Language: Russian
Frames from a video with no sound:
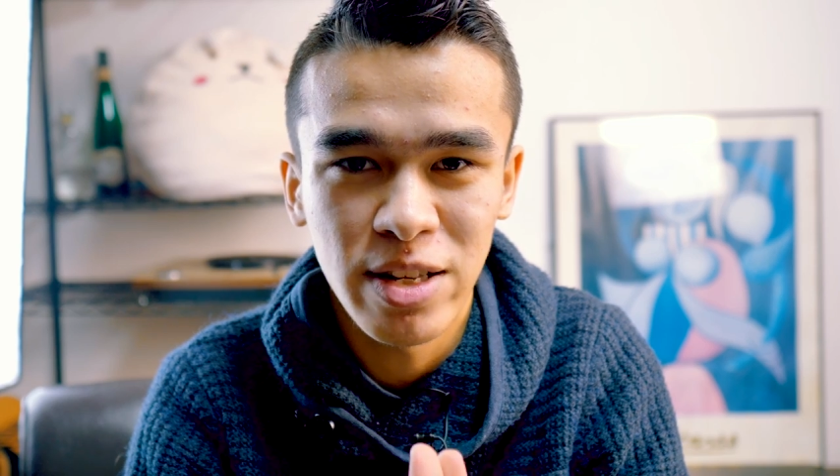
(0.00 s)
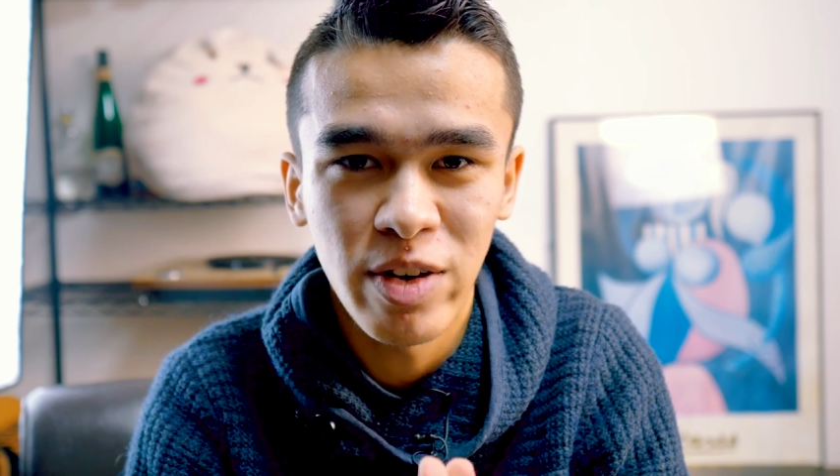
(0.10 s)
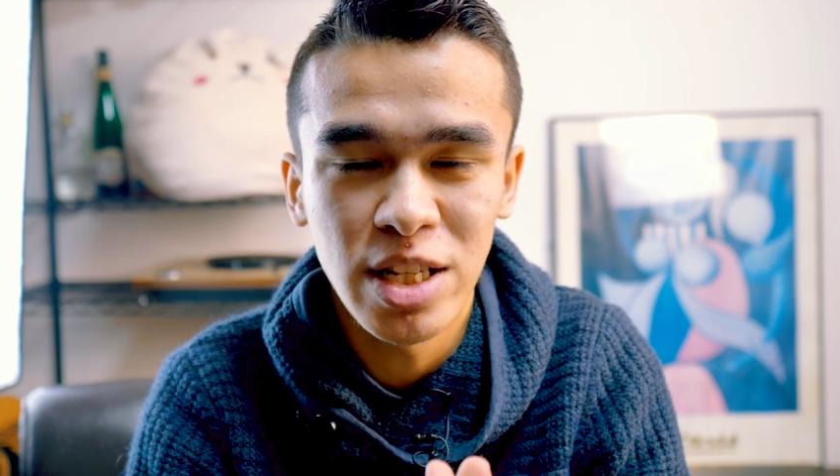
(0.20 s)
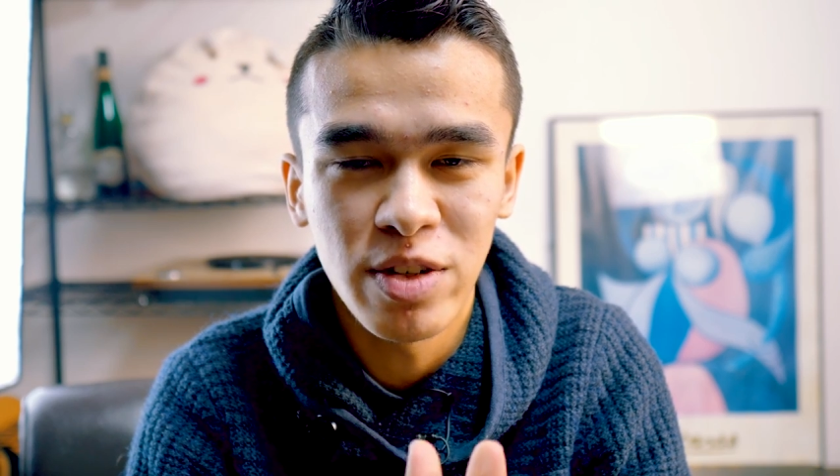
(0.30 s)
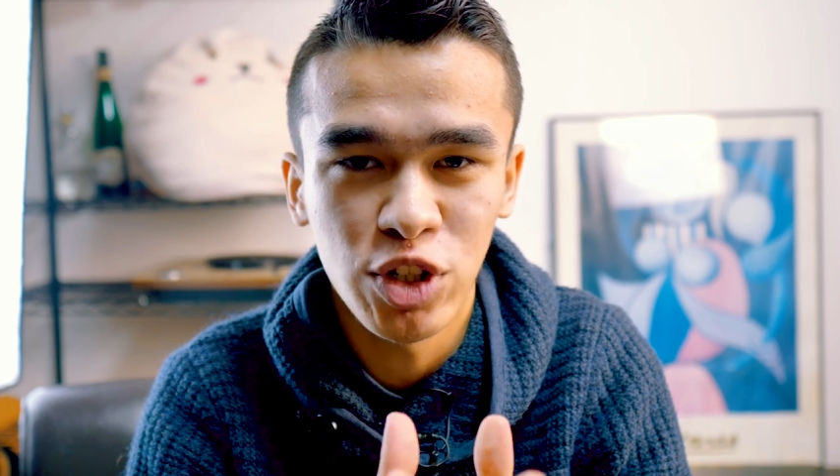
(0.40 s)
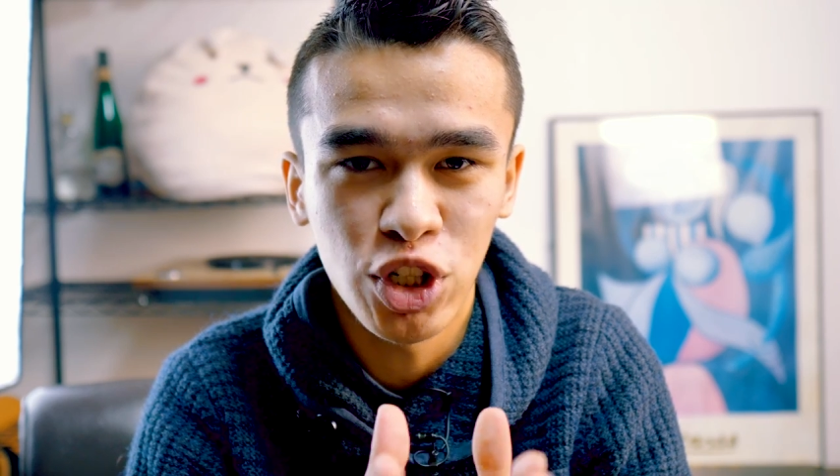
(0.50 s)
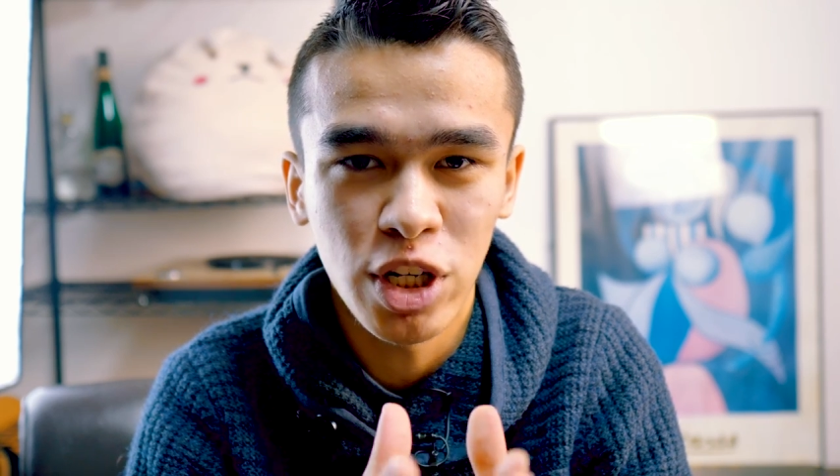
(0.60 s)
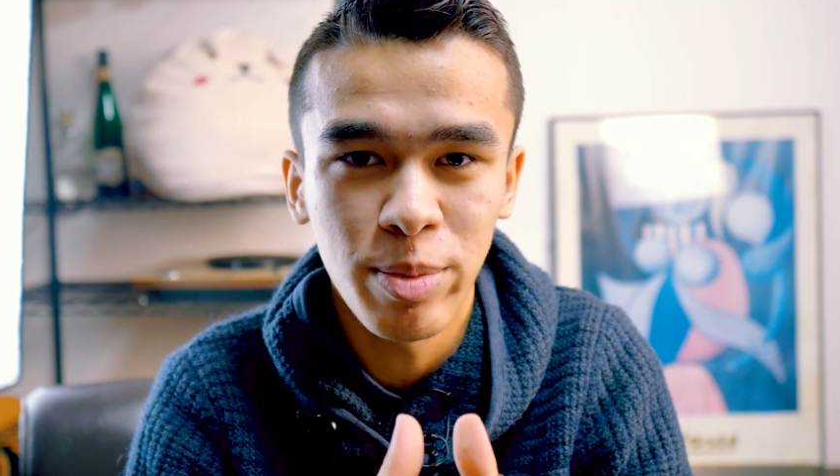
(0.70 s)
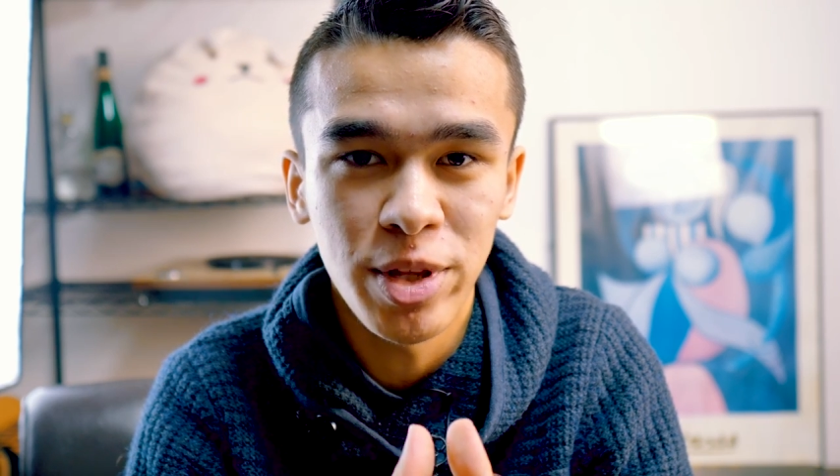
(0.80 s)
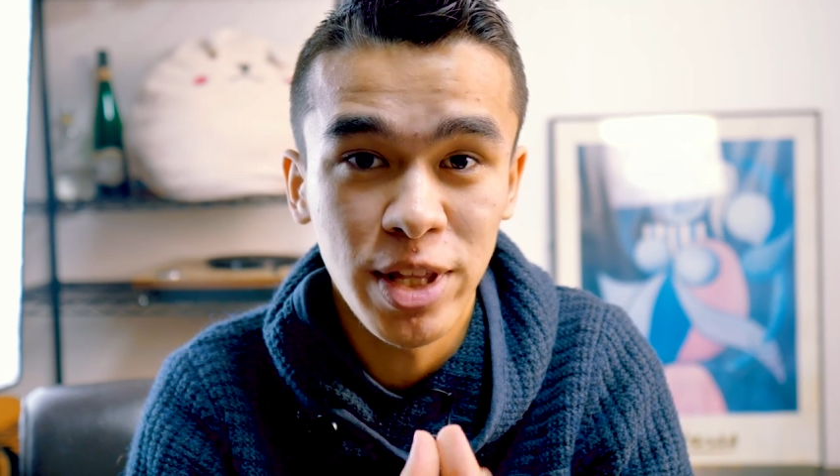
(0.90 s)
оставляйте
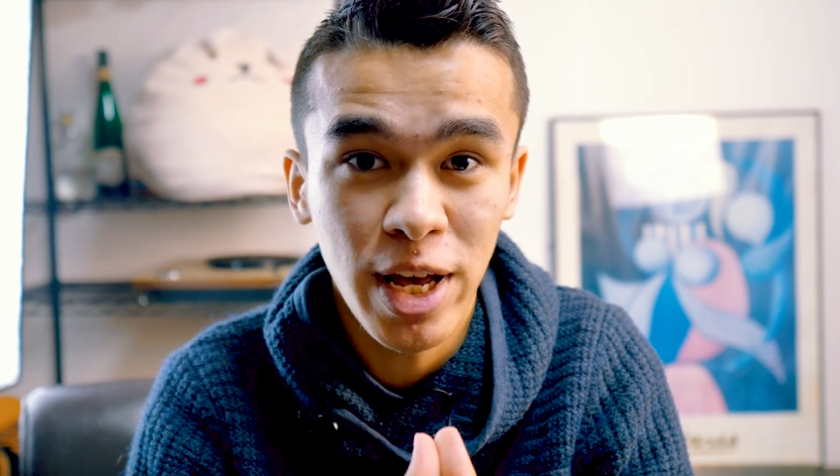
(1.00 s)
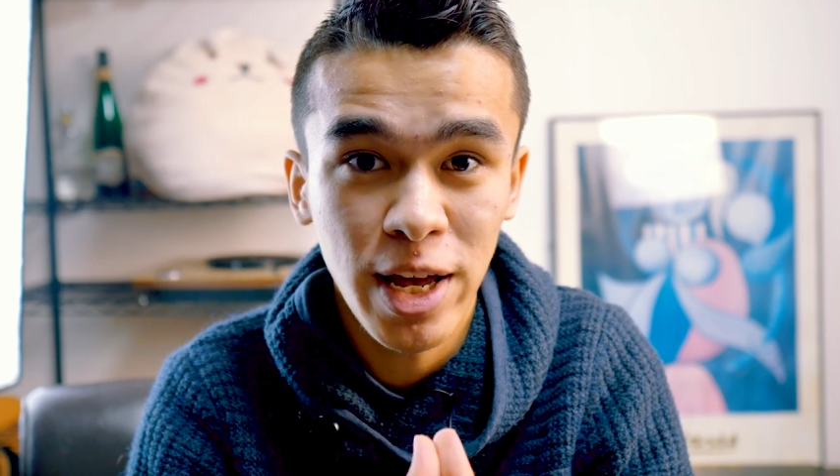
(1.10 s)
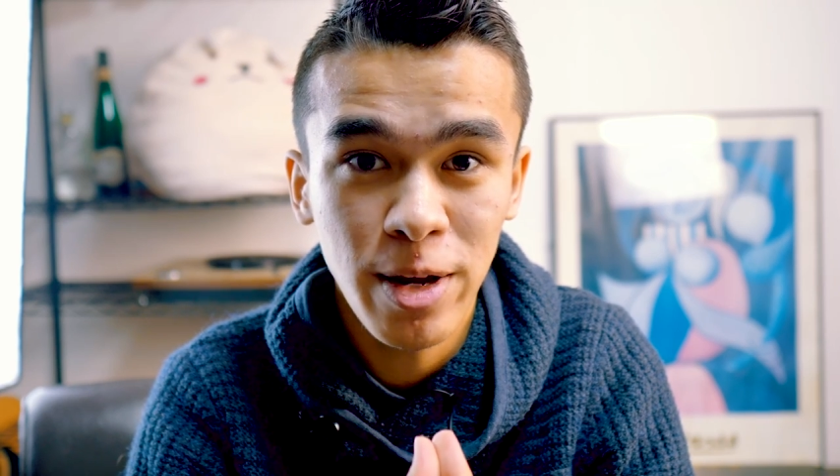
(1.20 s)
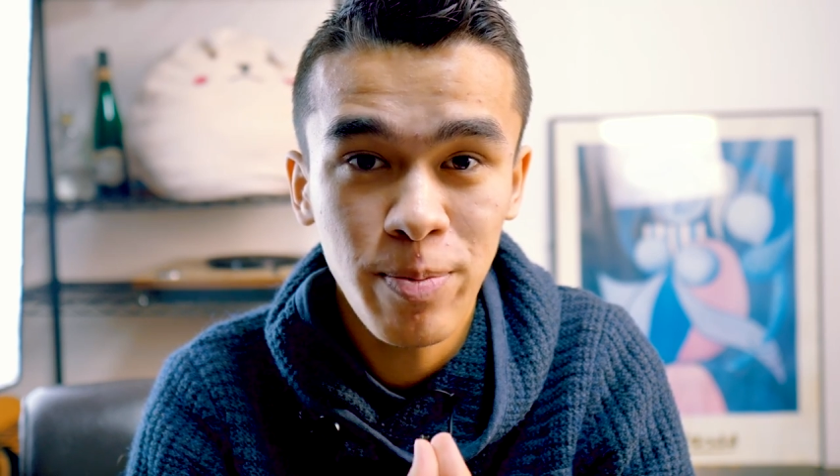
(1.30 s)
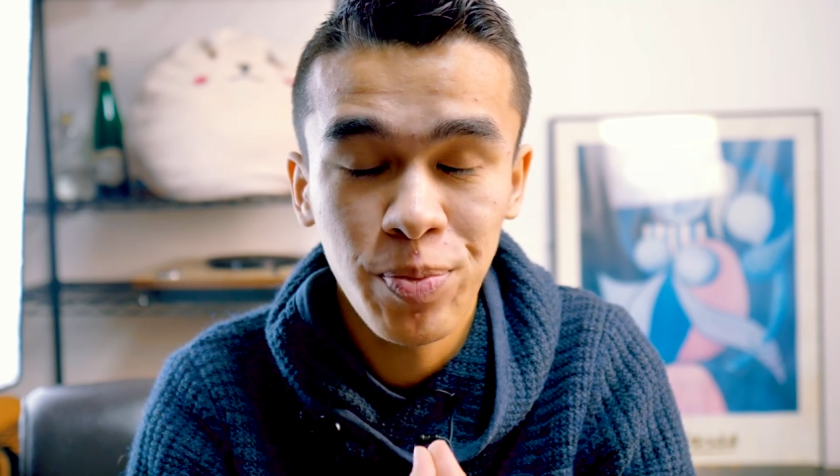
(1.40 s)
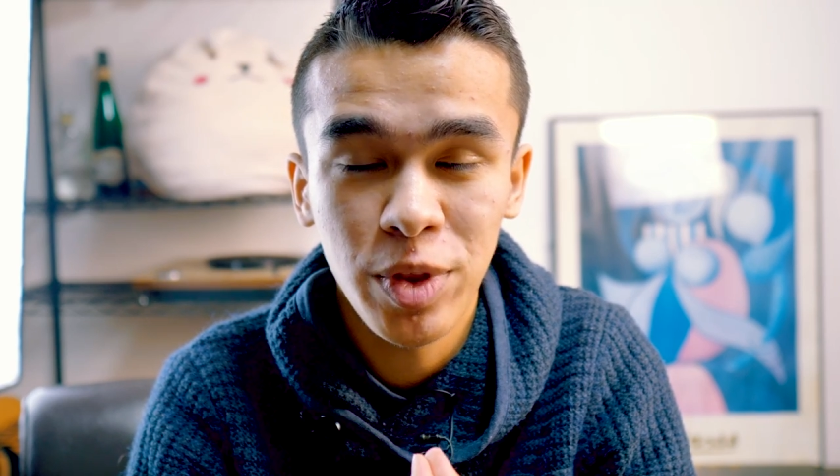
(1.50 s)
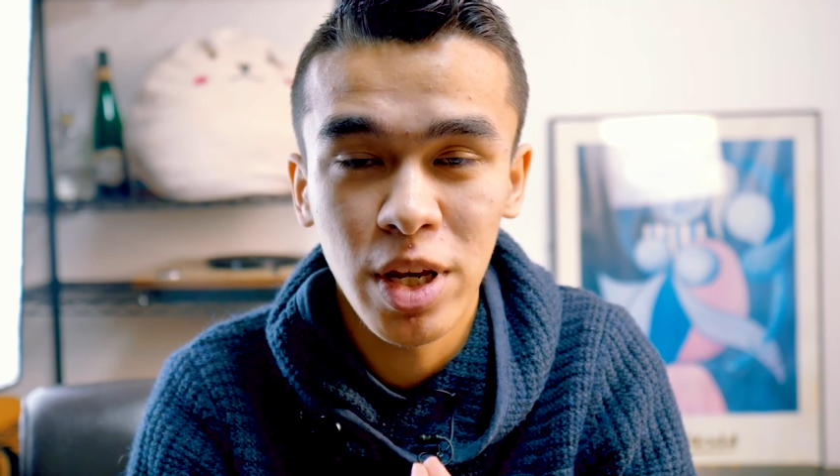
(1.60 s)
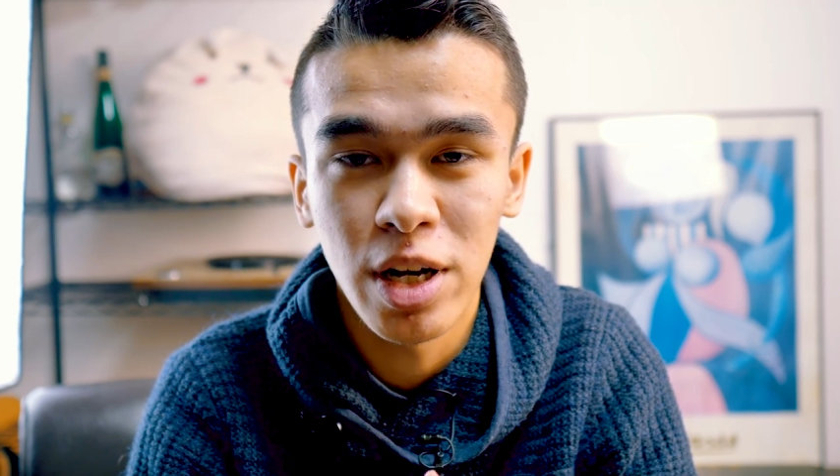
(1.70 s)
ваши комментарии.